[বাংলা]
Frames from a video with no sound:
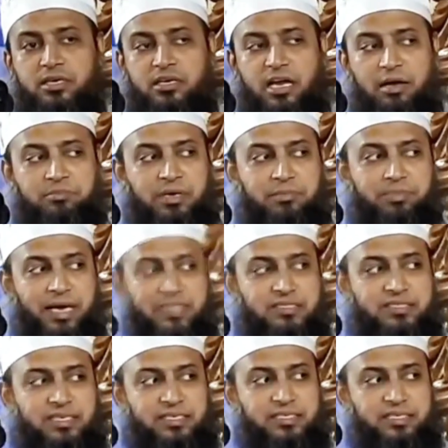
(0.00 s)
আমরা ভাত
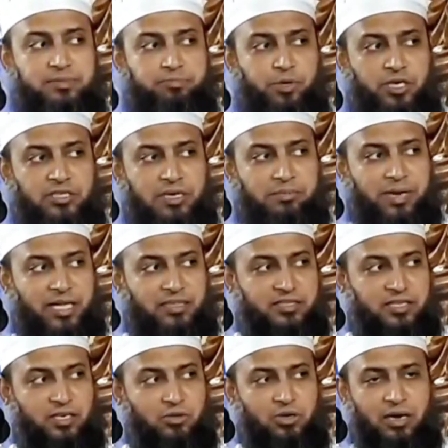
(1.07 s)
চেয়েছি পর্দা ভাত
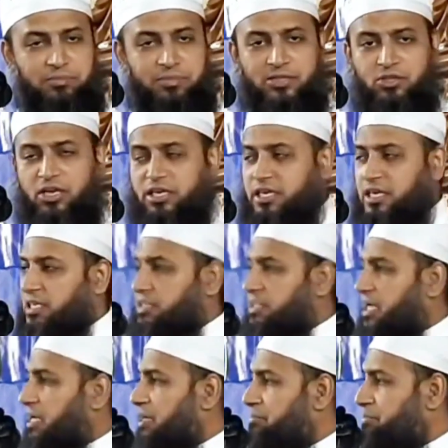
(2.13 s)
দিল আমরা তরকারি
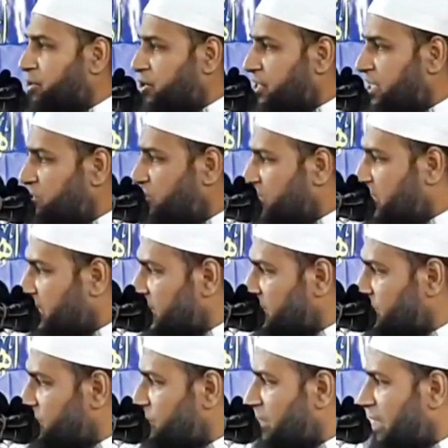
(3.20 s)
চাইলাম পর্দা তরকারি
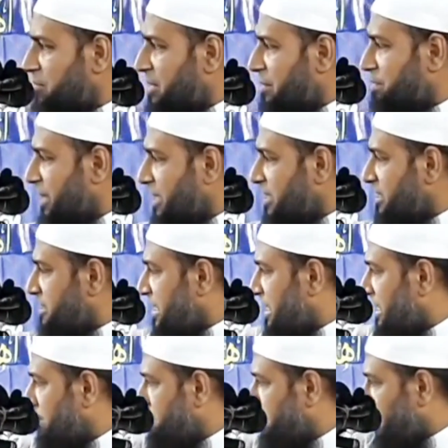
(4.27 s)
দিল আমরা পানি
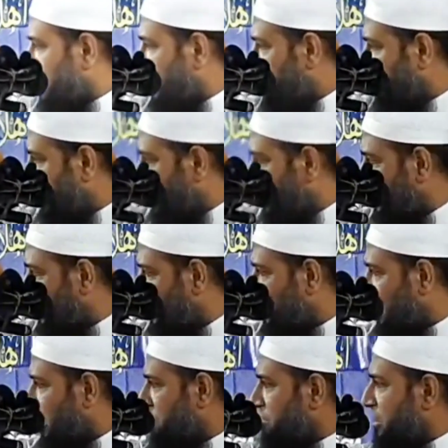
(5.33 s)
চাইলাম পর্দা পানি দিল
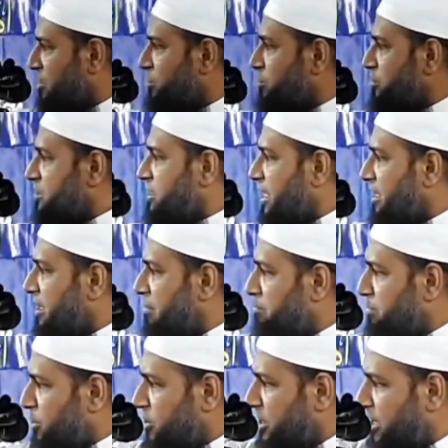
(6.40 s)
আমরা নুন চাইলাম
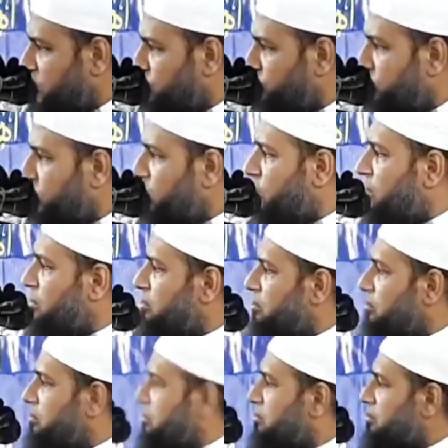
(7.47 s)
পর্দা নুন দিল
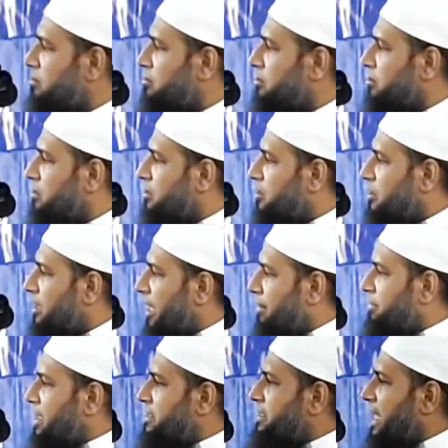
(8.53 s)

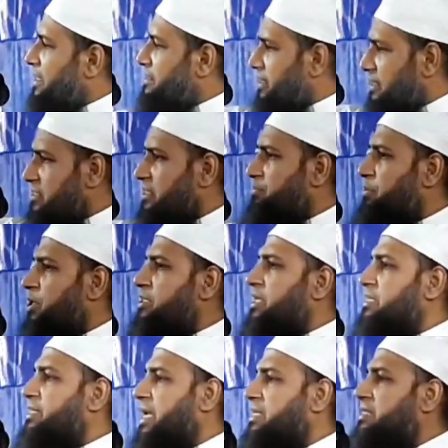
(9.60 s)
আমরা যা চেয়েছি পর্দা
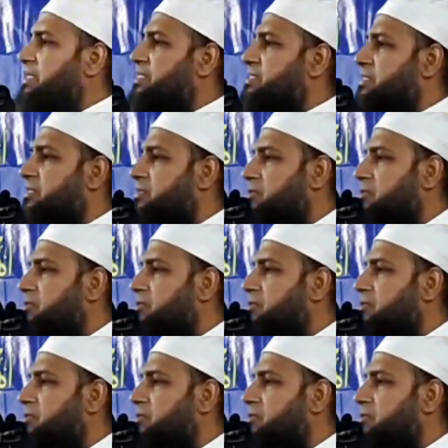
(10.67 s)
তাই দিয়েছে